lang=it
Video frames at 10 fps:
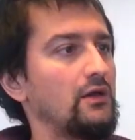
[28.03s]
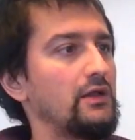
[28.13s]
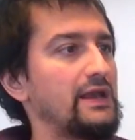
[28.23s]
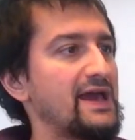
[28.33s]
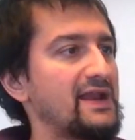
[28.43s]

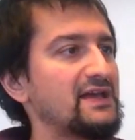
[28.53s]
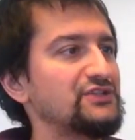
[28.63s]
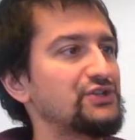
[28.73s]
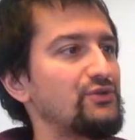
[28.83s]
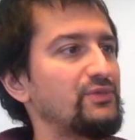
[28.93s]
Le
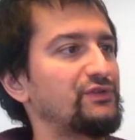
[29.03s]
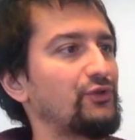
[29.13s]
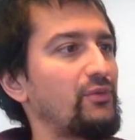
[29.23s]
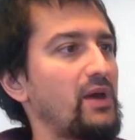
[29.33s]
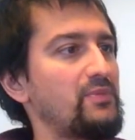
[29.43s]
arance non mi
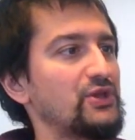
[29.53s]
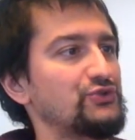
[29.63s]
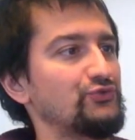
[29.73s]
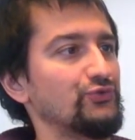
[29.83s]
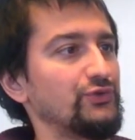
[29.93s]
sono mai
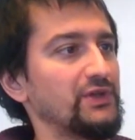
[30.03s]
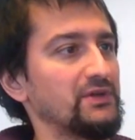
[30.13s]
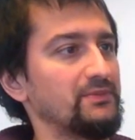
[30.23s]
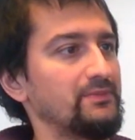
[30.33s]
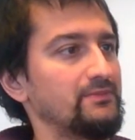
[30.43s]

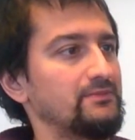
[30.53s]
piaciute